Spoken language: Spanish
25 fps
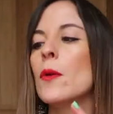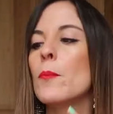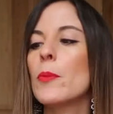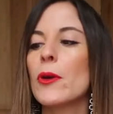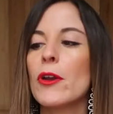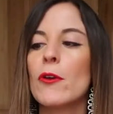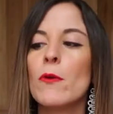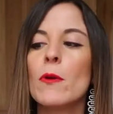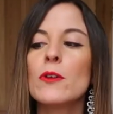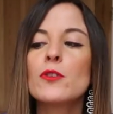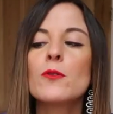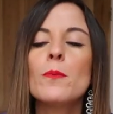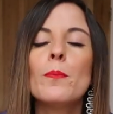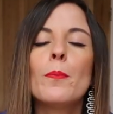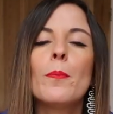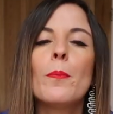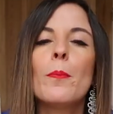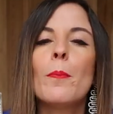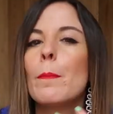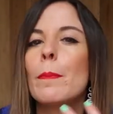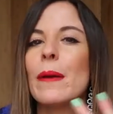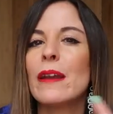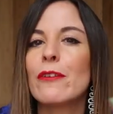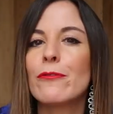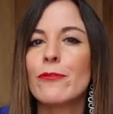Pero no es un
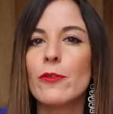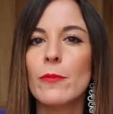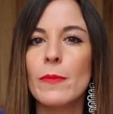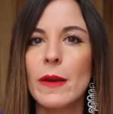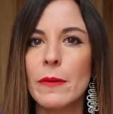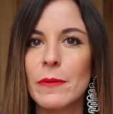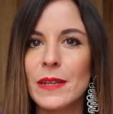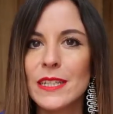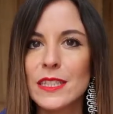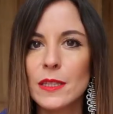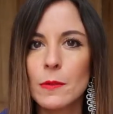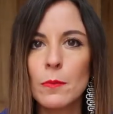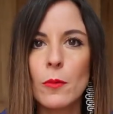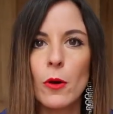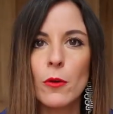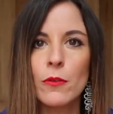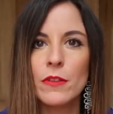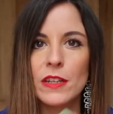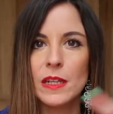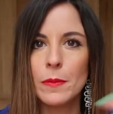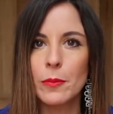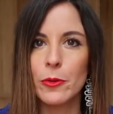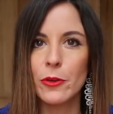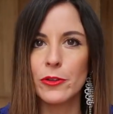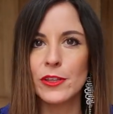perfume Beast
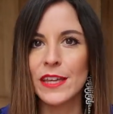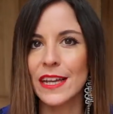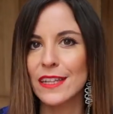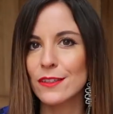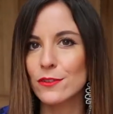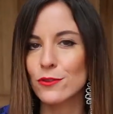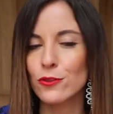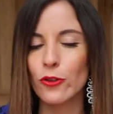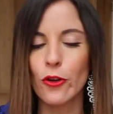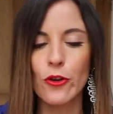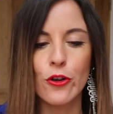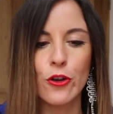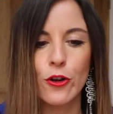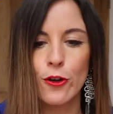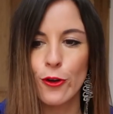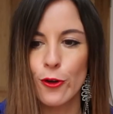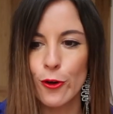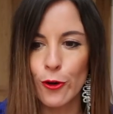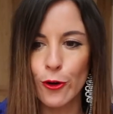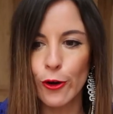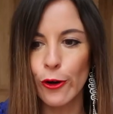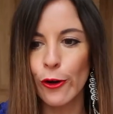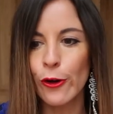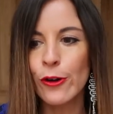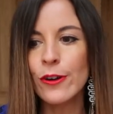Mode ni proyectón
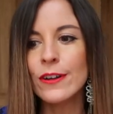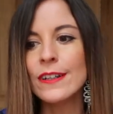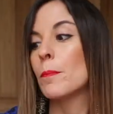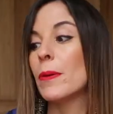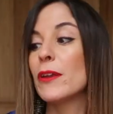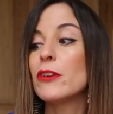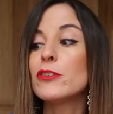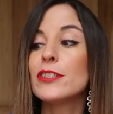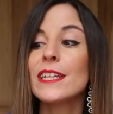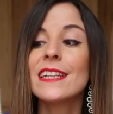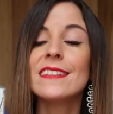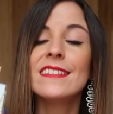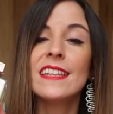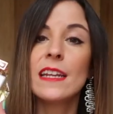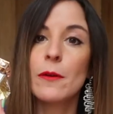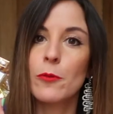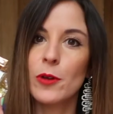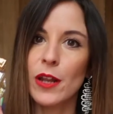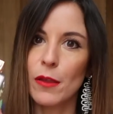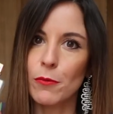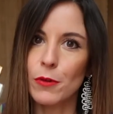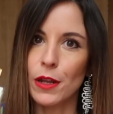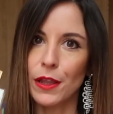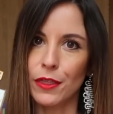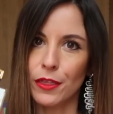loco, pero sí que tiene
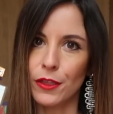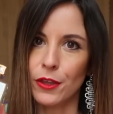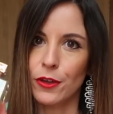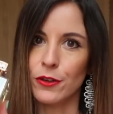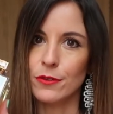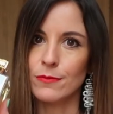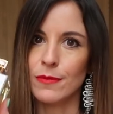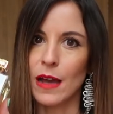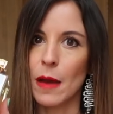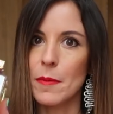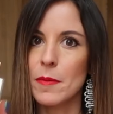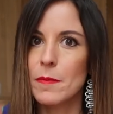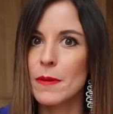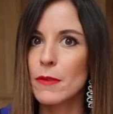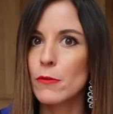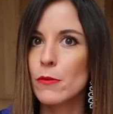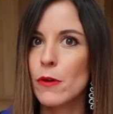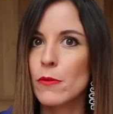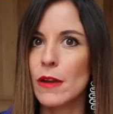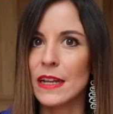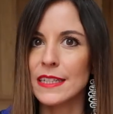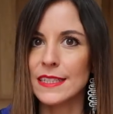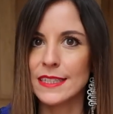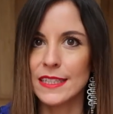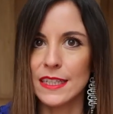buena duración. A mí me
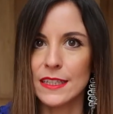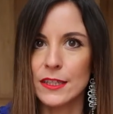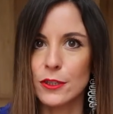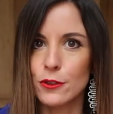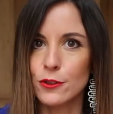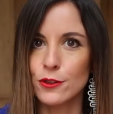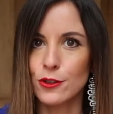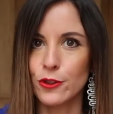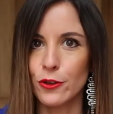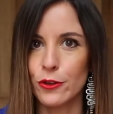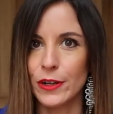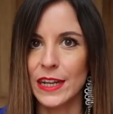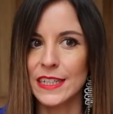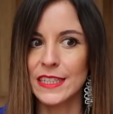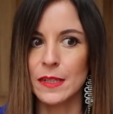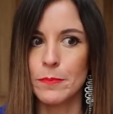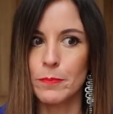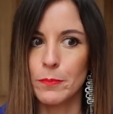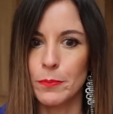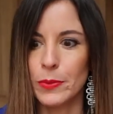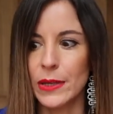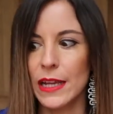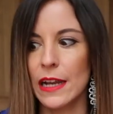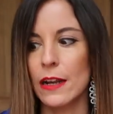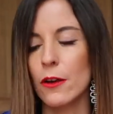dura unas 7-8 horas
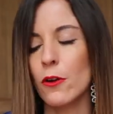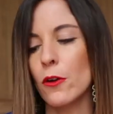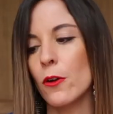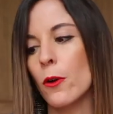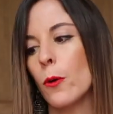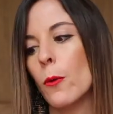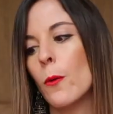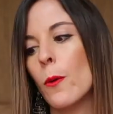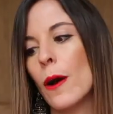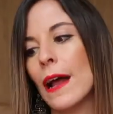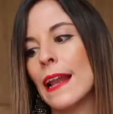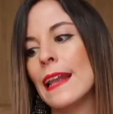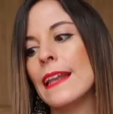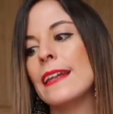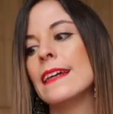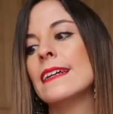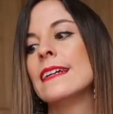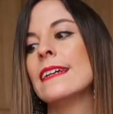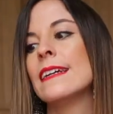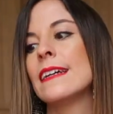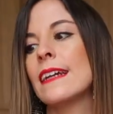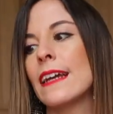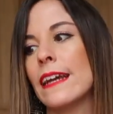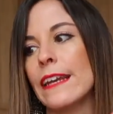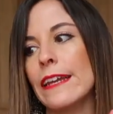en piel, con lo cual
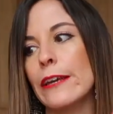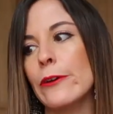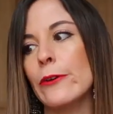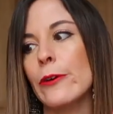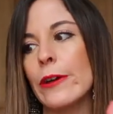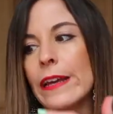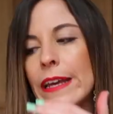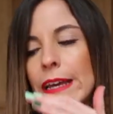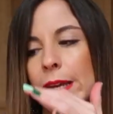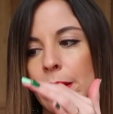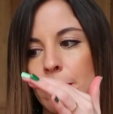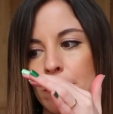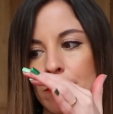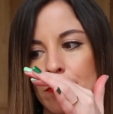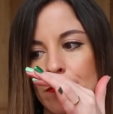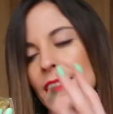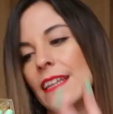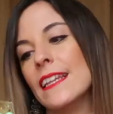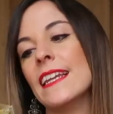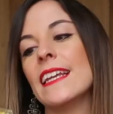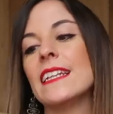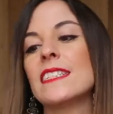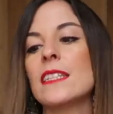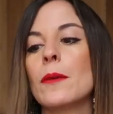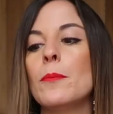creo que
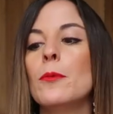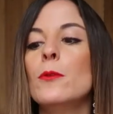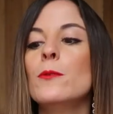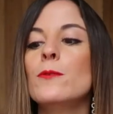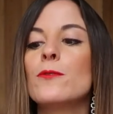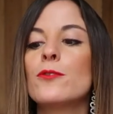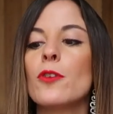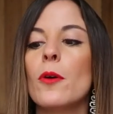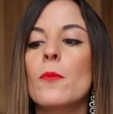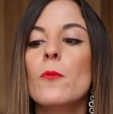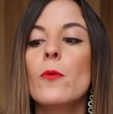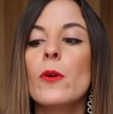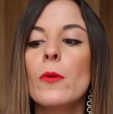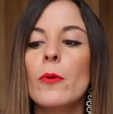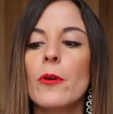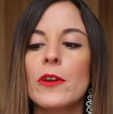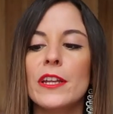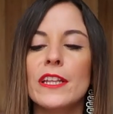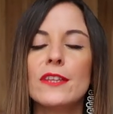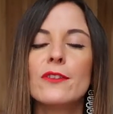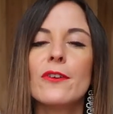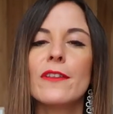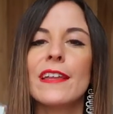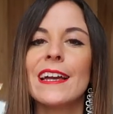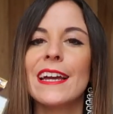tiene ese punto muy
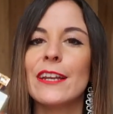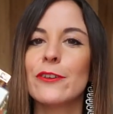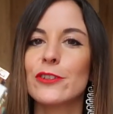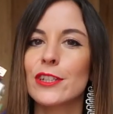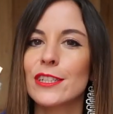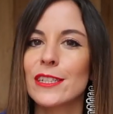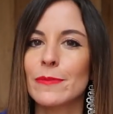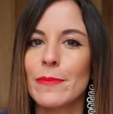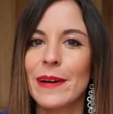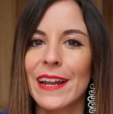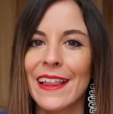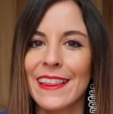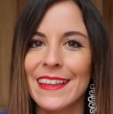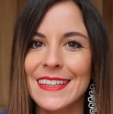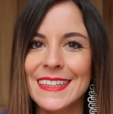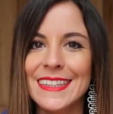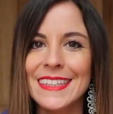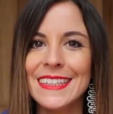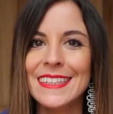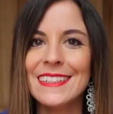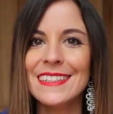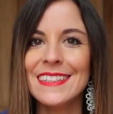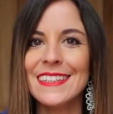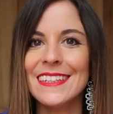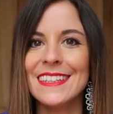bonito de que no se separa de
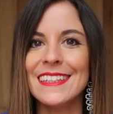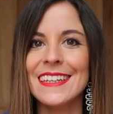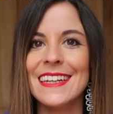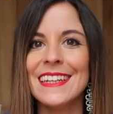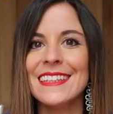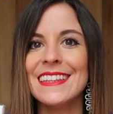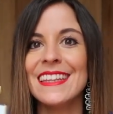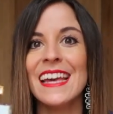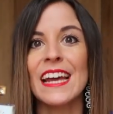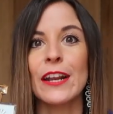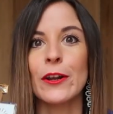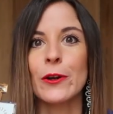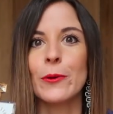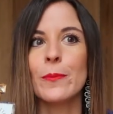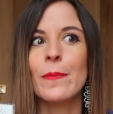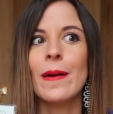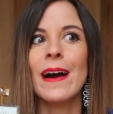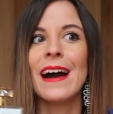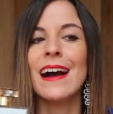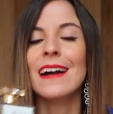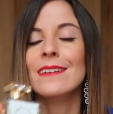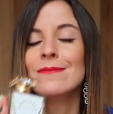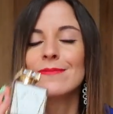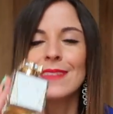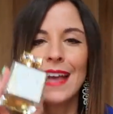ti y de que te
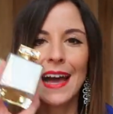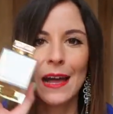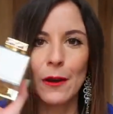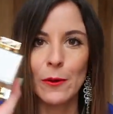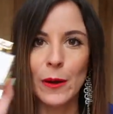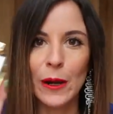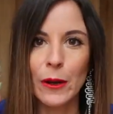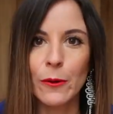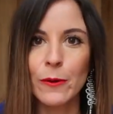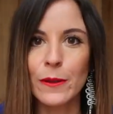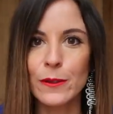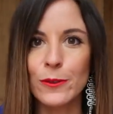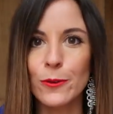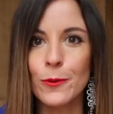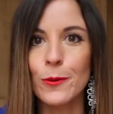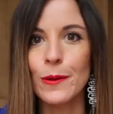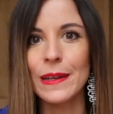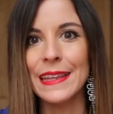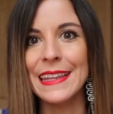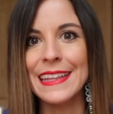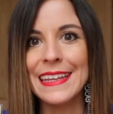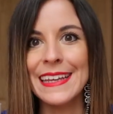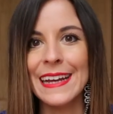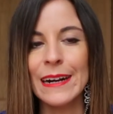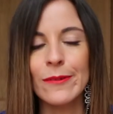arropa a lo largo de todo
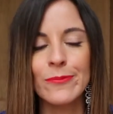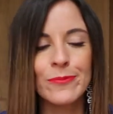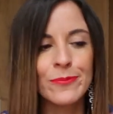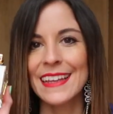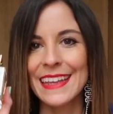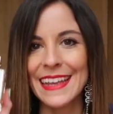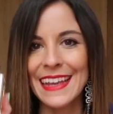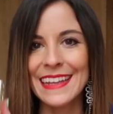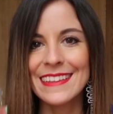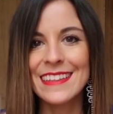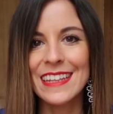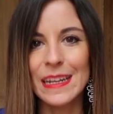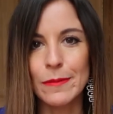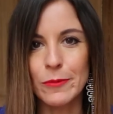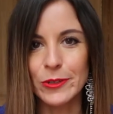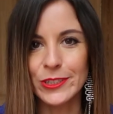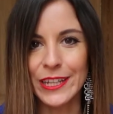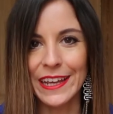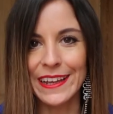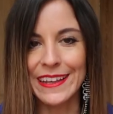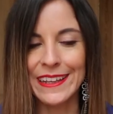el día. ¿Qué tenemos